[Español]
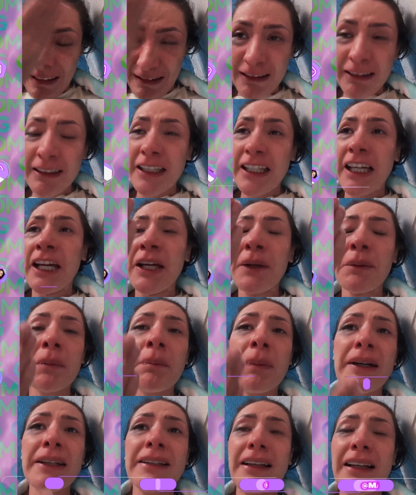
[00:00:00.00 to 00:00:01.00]
qué iba a
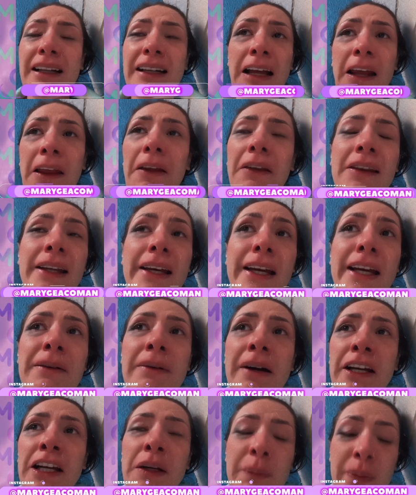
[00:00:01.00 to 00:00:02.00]
pasar, a dónde
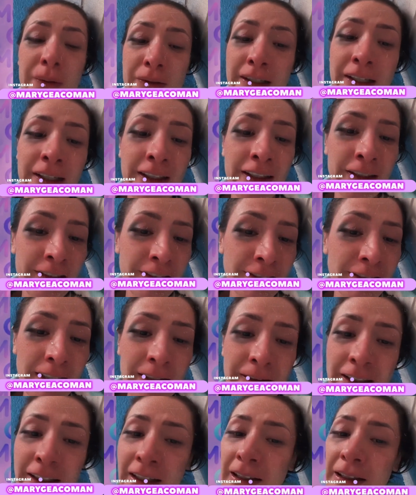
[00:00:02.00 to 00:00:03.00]
iba a ir, porque ni yo sabía.